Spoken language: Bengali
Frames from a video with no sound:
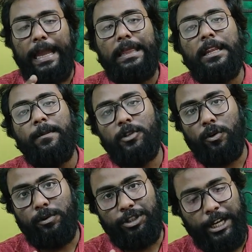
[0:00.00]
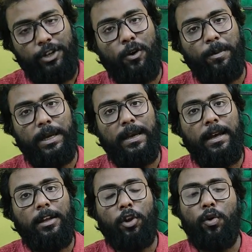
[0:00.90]
এই সিনেমা যখন শেষ হবে
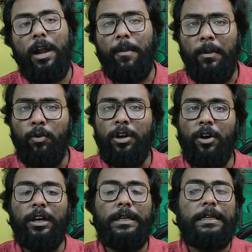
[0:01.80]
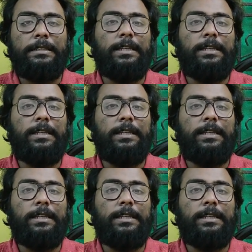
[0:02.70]
তখন আমার মনে হয়